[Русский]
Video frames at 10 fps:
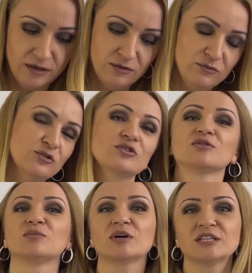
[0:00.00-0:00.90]
Вот,
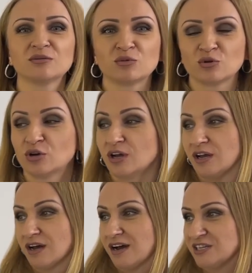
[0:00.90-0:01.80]
поэтому
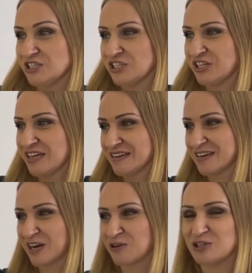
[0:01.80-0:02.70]
очередная
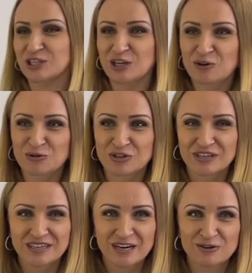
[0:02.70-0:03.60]
хорошая
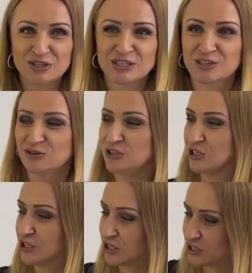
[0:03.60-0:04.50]
находка, хорошее
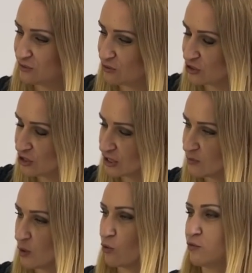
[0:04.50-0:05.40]
заключение нашей сегодняшней
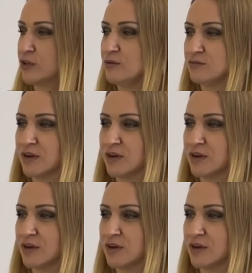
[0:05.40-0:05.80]
распаковки.